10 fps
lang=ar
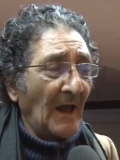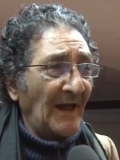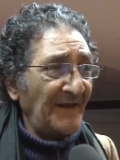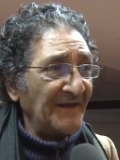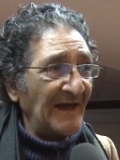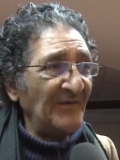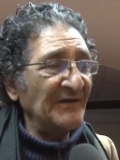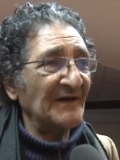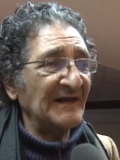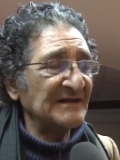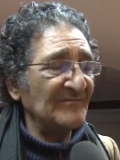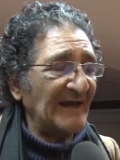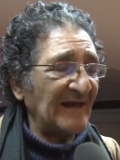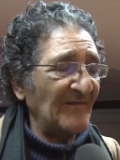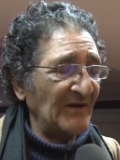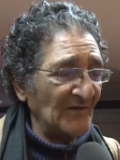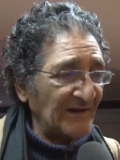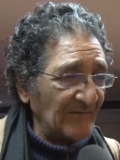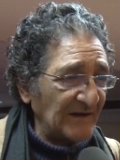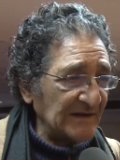احنا قابلنا رئيس المحكمه يوم
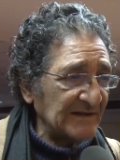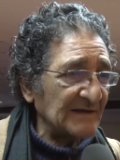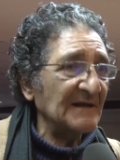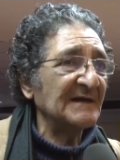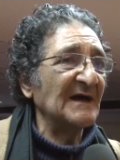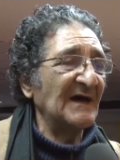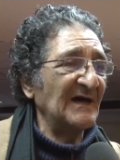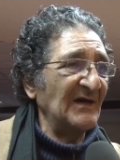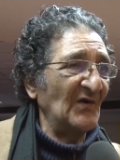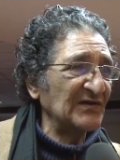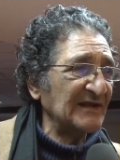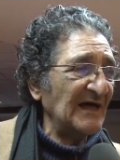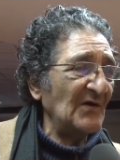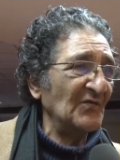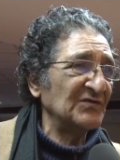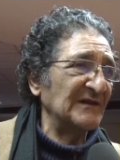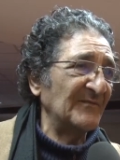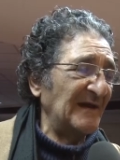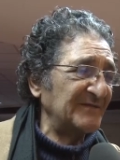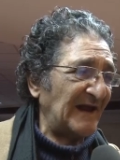الخميس كاسره
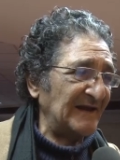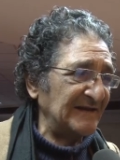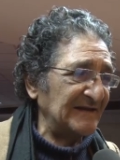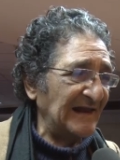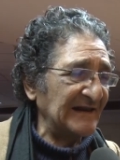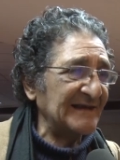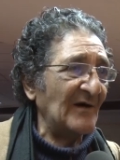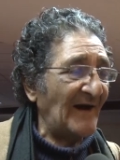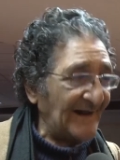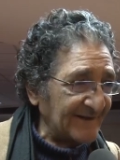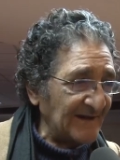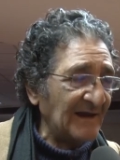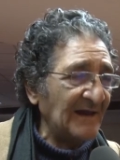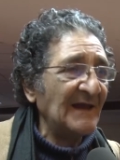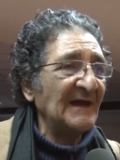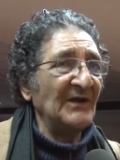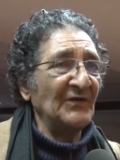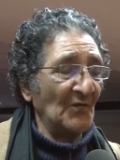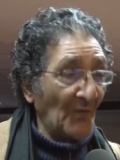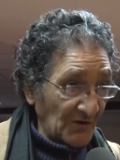وطلبنا تحديد جلسه وعدنا
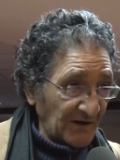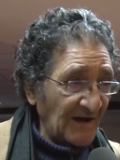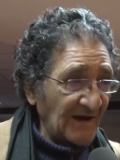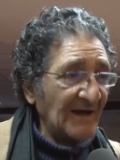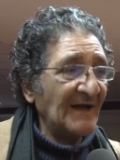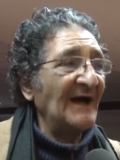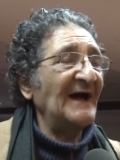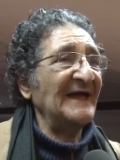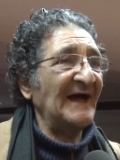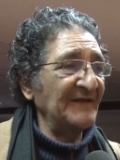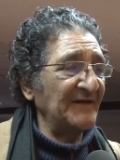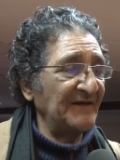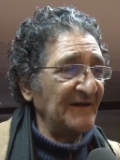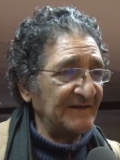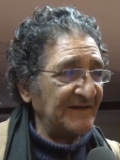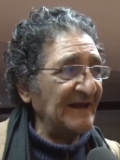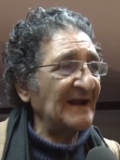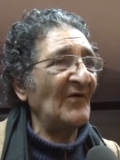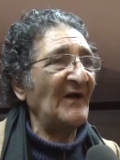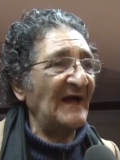انه بكره هيحدد
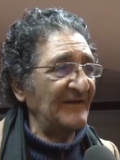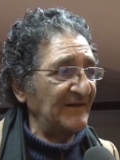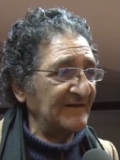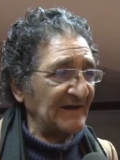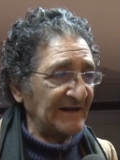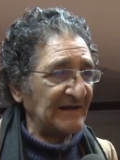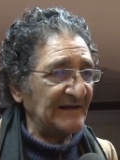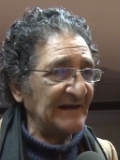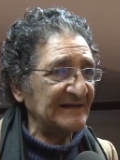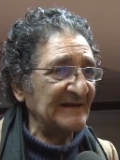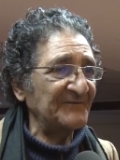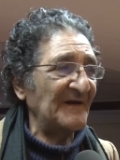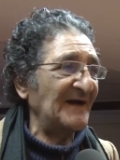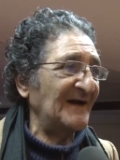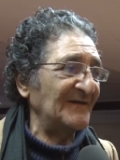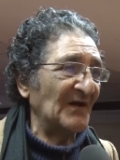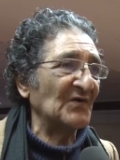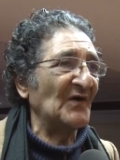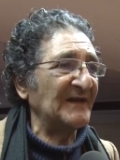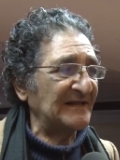الدايره ويحدد تاريخ الجلسه
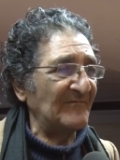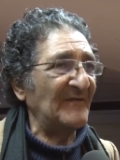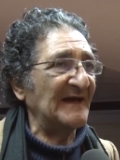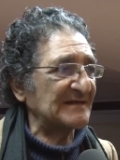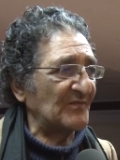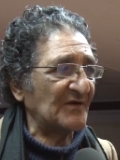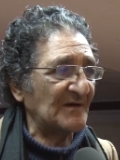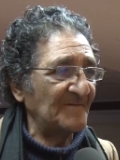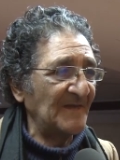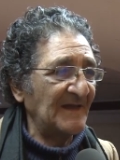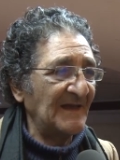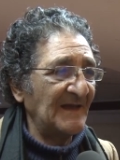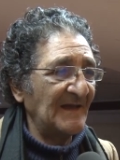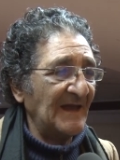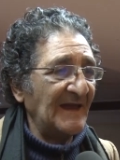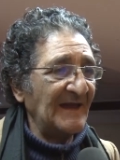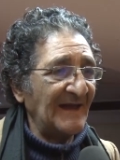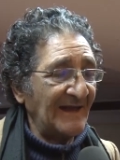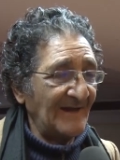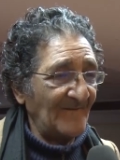فنرجو ان يتم هذا بكره.
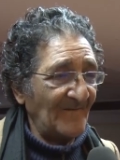آه،